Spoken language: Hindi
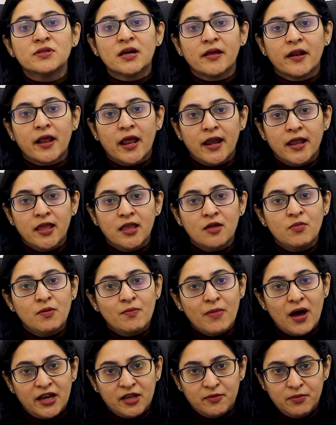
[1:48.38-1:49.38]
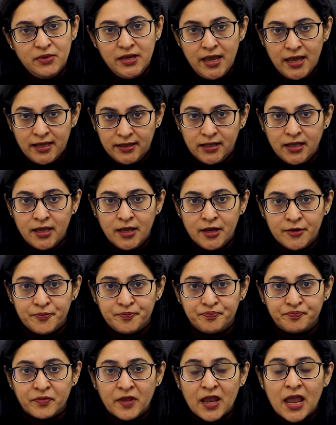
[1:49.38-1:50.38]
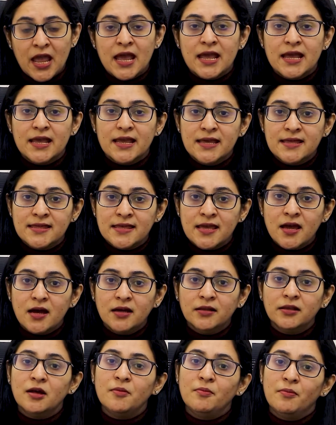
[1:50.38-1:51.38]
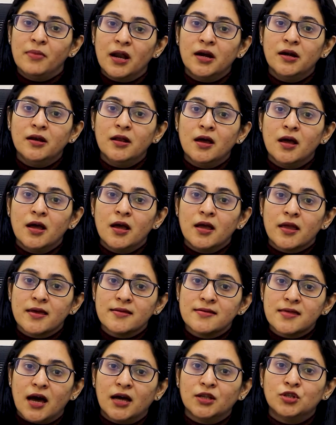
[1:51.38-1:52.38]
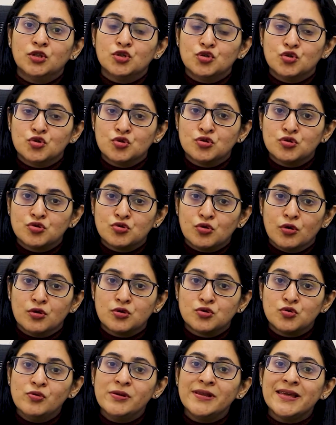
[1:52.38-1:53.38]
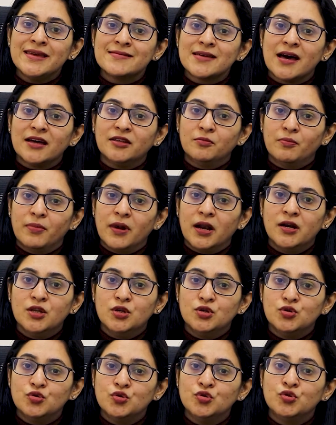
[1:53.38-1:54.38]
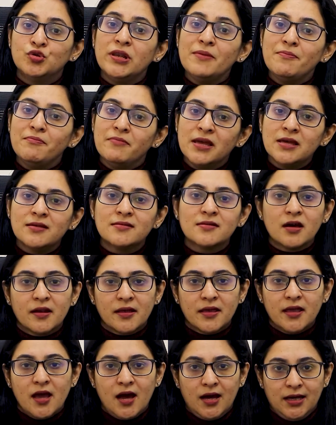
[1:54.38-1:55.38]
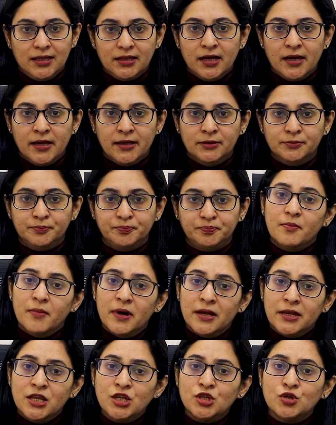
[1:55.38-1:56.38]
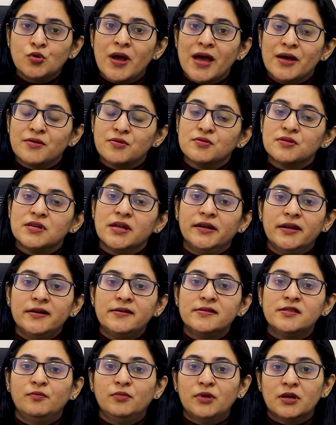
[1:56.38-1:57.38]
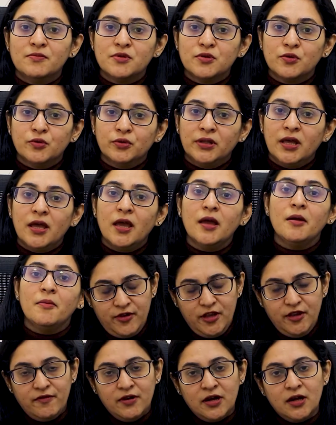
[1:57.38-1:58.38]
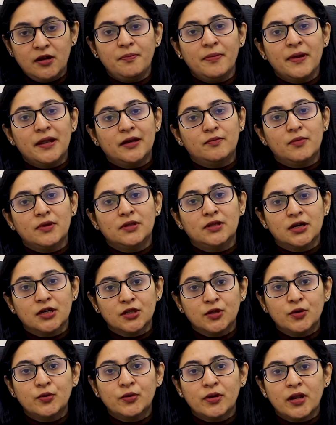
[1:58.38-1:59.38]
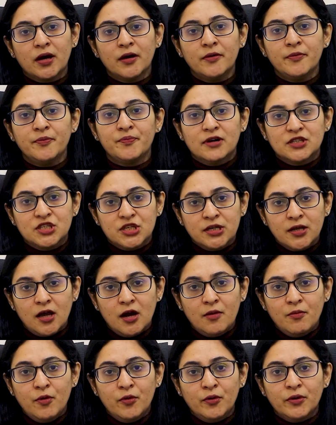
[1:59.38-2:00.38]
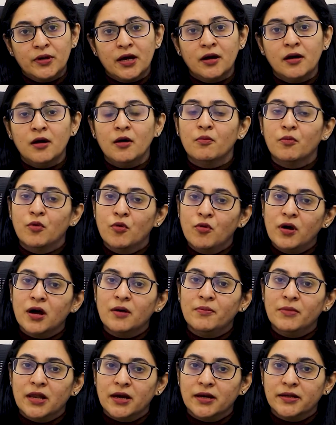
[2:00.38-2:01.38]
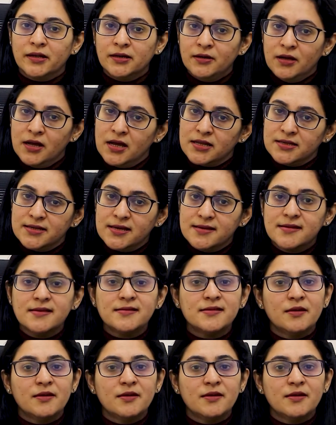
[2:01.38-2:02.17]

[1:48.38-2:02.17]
संग्रहणी की बीमारी भी कहते हैं इसके अंदर ब्लड के साथ जो स्टूल के साथ ब्लड यूजली मिक्स करके आता है मरीज को एसोसिएटेड सिम्टम्स होते हैं फीवर पेट में दर्द होना वजन कम होना भूख कम लगना जैसे